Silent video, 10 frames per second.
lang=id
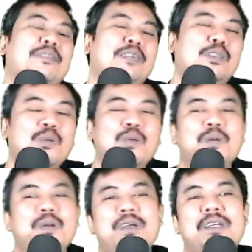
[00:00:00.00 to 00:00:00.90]
Itu
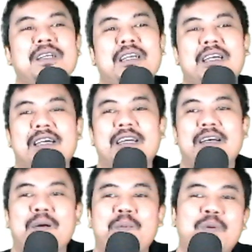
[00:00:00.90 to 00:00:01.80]

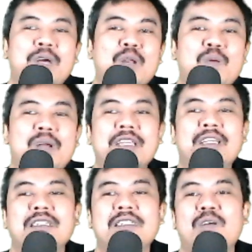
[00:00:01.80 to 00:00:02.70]
eh, bukan
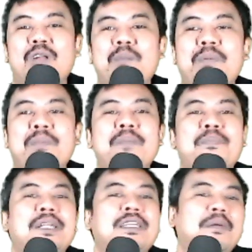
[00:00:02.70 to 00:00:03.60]
kualitas seorang
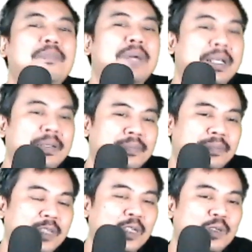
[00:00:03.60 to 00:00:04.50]
pemimpin yang baik.
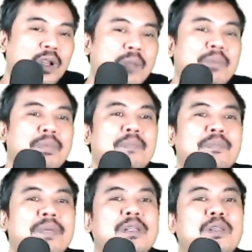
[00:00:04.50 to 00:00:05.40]
Seorang
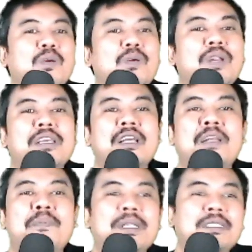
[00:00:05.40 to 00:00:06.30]
pemimpin itu orang yang
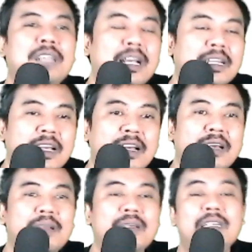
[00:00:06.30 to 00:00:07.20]
dipercaya,
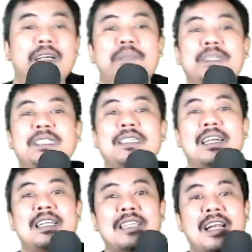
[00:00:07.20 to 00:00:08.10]
ya
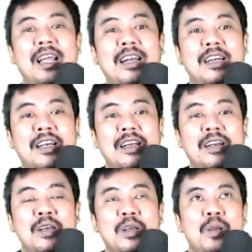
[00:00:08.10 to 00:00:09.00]
menjadi teladan,
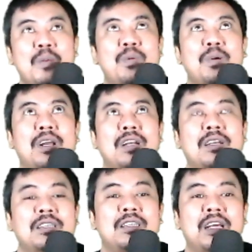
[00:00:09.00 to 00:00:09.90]
bukan
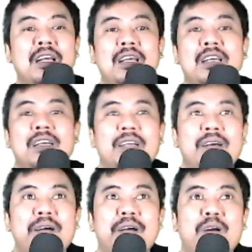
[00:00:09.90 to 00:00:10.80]
dia
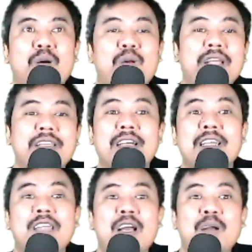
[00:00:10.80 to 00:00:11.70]
eh, orang yang
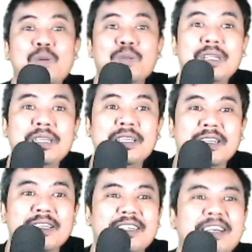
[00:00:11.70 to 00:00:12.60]
ditakuti,
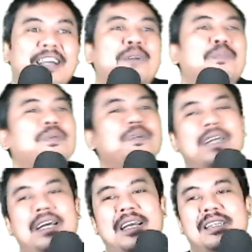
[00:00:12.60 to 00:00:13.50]
ya
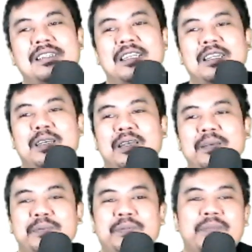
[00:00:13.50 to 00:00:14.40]
bukan. Jadi
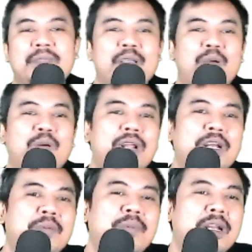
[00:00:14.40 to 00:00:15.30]
orang
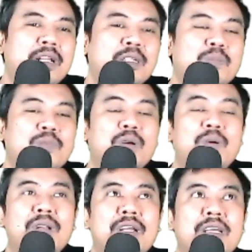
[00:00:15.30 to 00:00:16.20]
di mana semua
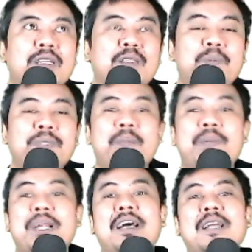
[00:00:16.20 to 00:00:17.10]
orang itu bisa
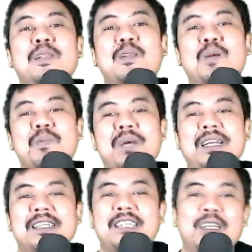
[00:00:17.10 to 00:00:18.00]
bergantung
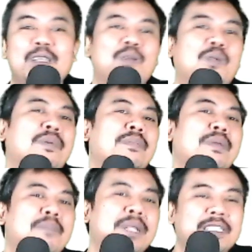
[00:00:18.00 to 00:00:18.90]
padanya itu loh
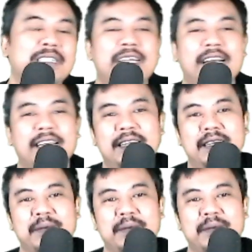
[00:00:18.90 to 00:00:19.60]
pemimpin sejati.